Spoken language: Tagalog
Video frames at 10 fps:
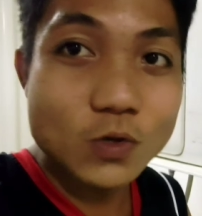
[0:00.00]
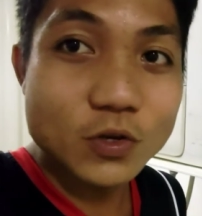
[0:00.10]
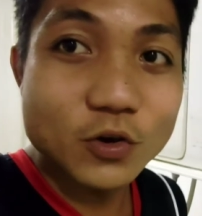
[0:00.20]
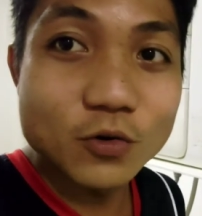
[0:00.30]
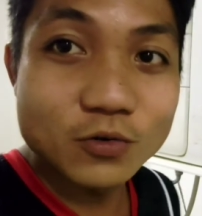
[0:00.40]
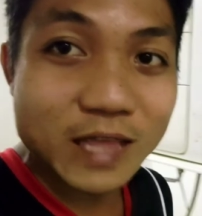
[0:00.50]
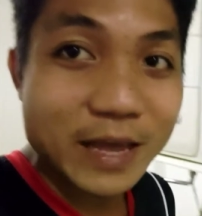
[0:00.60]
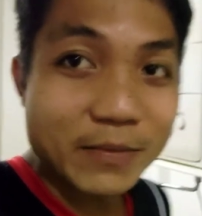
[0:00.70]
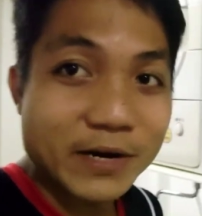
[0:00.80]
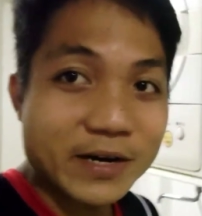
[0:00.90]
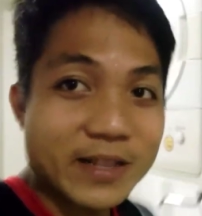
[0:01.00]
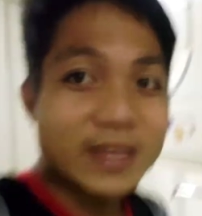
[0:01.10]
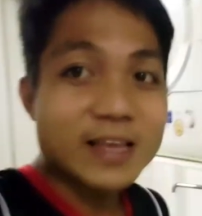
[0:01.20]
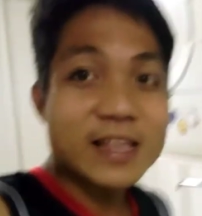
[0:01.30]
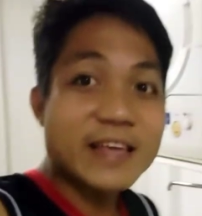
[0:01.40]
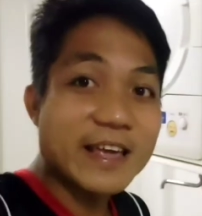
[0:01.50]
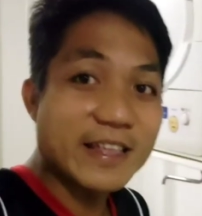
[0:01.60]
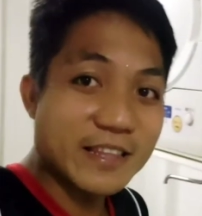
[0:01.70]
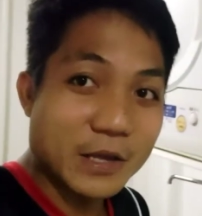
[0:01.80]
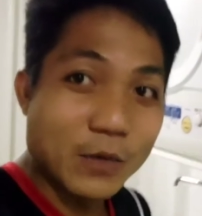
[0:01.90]
yung timer and
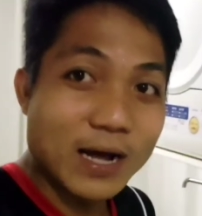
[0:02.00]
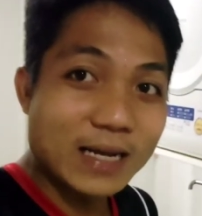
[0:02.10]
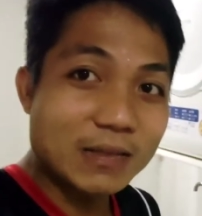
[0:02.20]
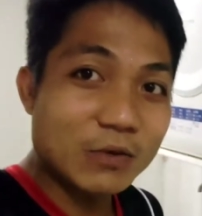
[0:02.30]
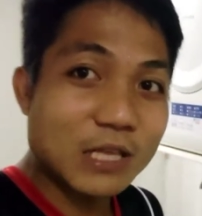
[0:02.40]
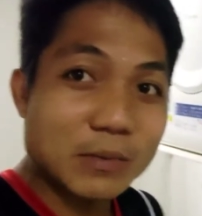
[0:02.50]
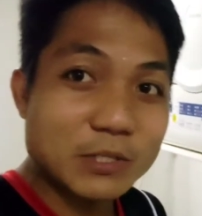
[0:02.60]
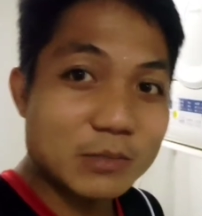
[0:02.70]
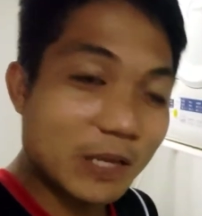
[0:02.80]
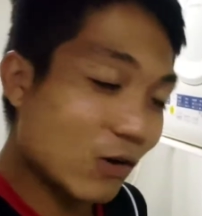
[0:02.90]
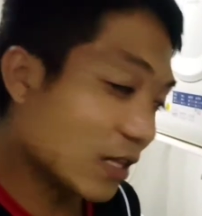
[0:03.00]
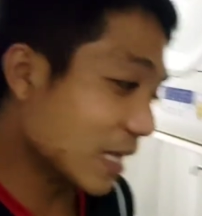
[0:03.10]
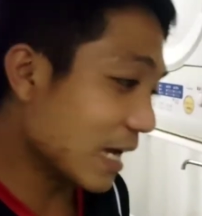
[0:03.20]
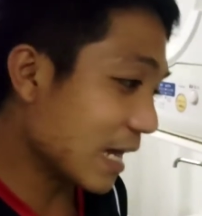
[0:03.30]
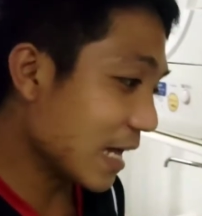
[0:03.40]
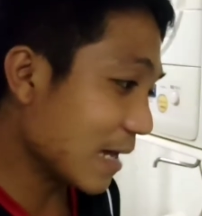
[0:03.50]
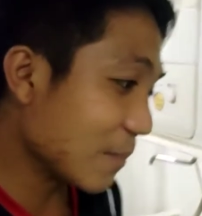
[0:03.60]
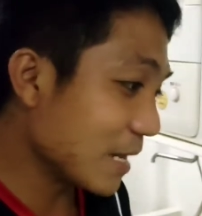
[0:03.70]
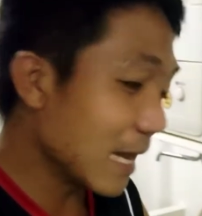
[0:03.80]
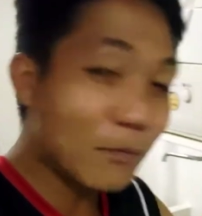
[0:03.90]
then iiwanan mo tapos meron kang naalala
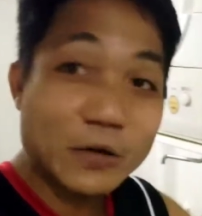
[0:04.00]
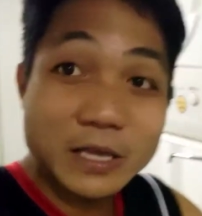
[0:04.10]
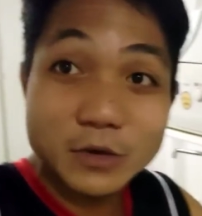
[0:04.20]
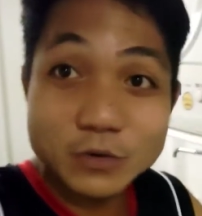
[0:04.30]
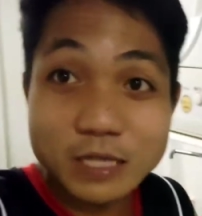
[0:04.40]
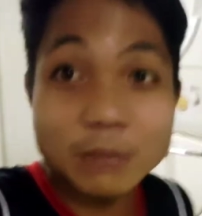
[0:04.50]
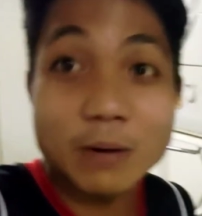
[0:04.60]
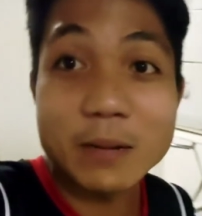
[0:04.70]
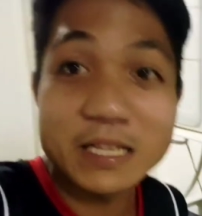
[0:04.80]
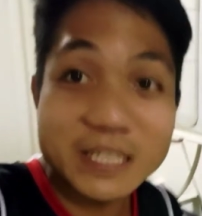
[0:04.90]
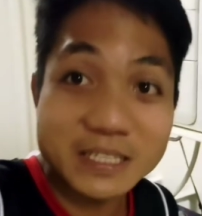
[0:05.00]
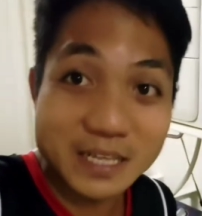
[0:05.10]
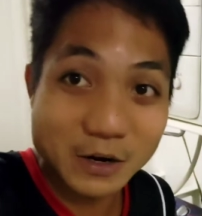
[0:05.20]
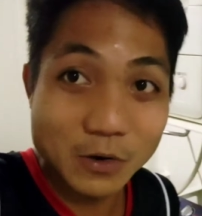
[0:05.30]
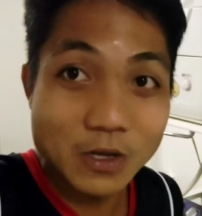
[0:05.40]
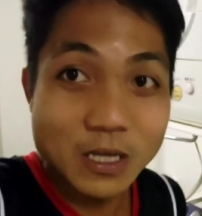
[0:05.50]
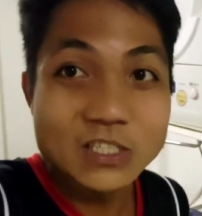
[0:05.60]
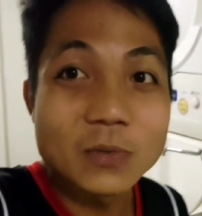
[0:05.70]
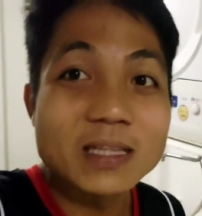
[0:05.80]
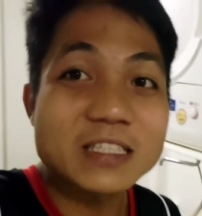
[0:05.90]
bigla mong iikutin ibabalik sa 0
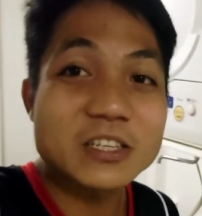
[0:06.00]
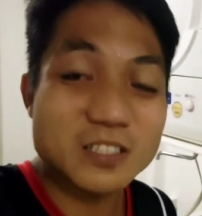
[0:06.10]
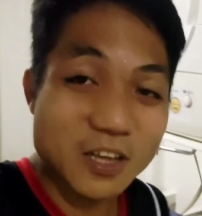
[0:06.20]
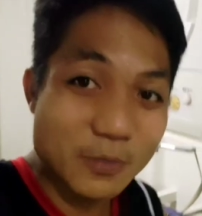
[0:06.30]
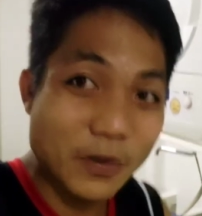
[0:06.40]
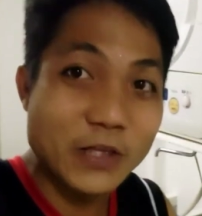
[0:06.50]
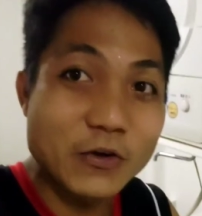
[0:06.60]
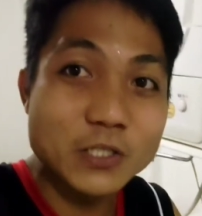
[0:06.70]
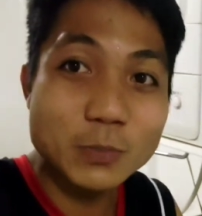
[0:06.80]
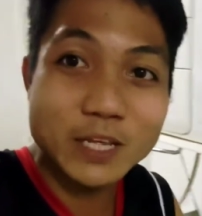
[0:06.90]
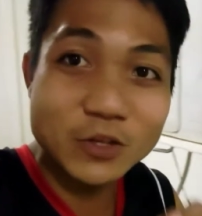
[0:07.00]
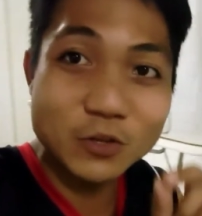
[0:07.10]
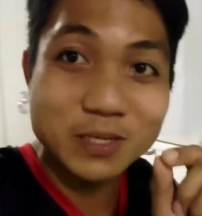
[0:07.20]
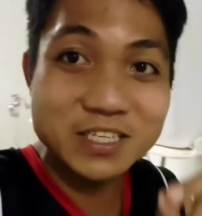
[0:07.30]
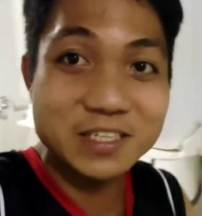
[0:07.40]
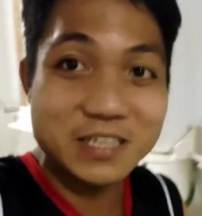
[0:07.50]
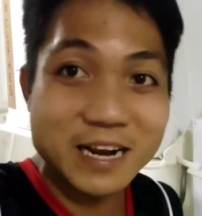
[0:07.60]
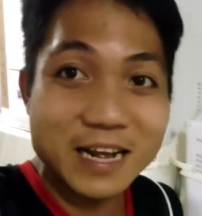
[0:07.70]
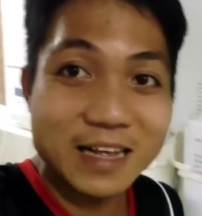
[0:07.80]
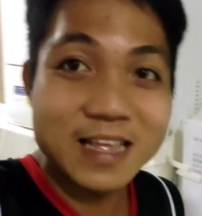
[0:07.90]
so mas, syempre yung spring nun
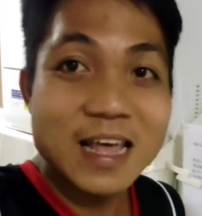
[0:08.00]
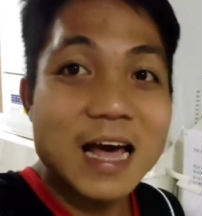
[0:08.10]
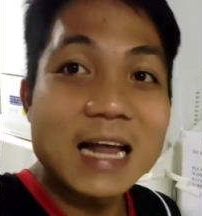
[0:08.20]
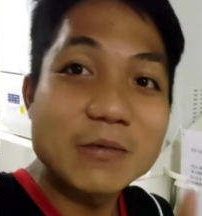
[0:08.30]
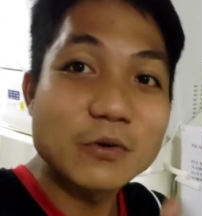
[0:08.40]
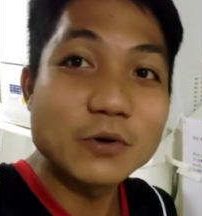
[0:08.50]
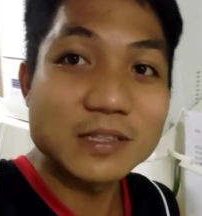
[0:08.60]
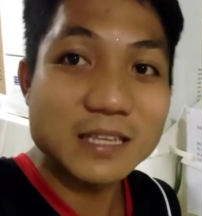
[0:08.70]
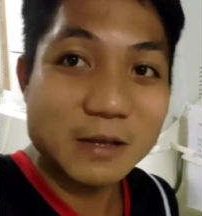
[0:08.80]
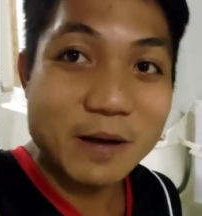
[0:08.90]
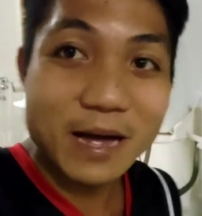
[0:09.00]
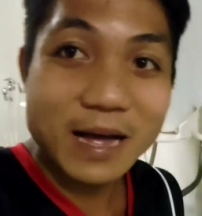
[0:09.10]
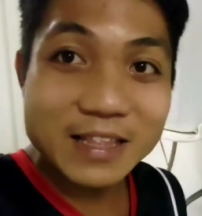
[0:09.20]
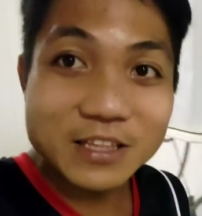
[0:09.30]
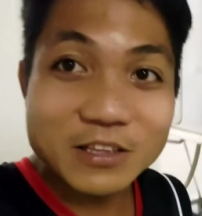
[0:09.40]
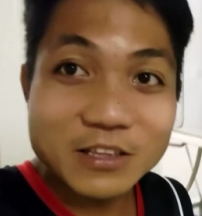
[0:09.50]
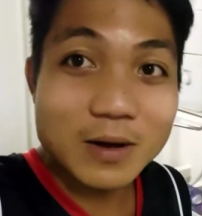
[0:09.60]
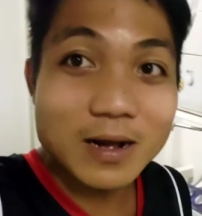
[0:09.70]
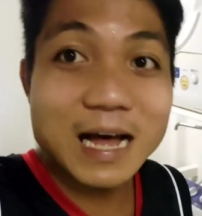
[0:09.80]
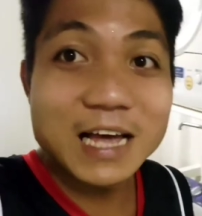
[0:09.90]
masisira alam niyo unang tatamaan
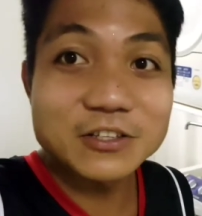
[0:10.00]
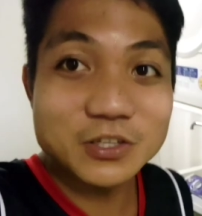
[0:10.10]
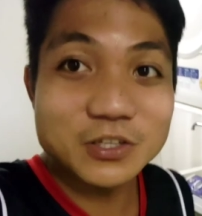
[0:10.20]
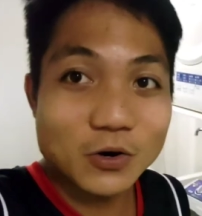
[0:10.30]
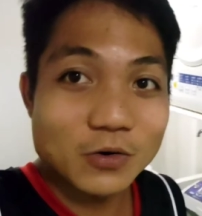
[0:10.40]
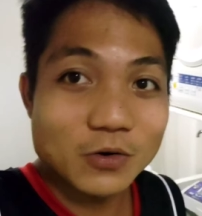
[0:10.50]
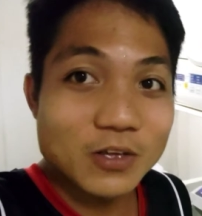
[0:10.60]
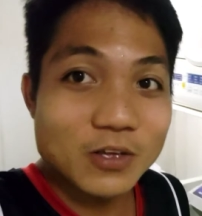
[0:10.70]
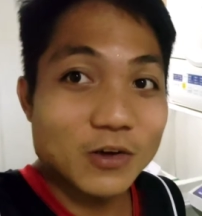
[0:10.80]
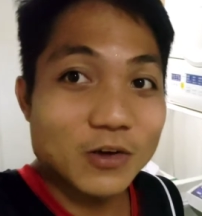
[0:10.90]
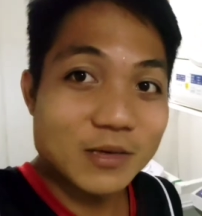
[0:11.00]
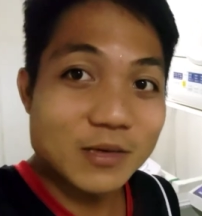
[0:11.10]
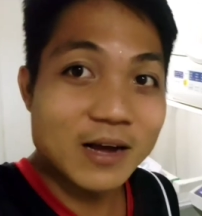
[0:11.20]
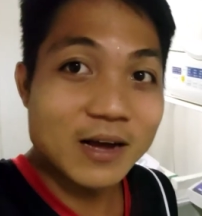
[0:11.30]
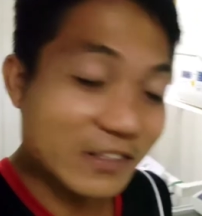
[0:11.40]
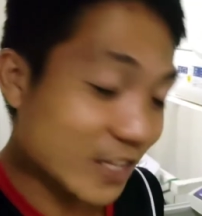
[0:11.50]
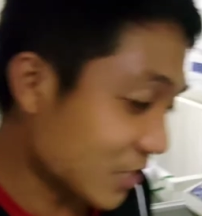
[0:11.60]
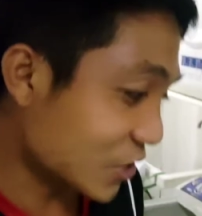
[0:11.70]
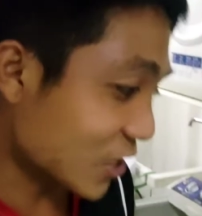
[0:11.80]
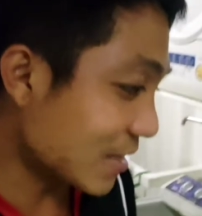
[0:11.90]
yung mag-aayos nito yung ating mga
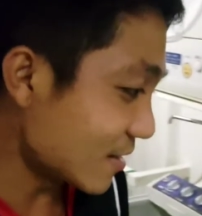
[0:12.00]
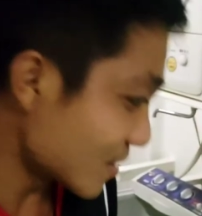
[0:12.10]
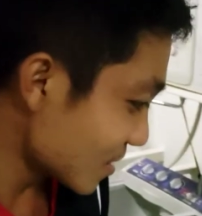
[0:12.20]
electrician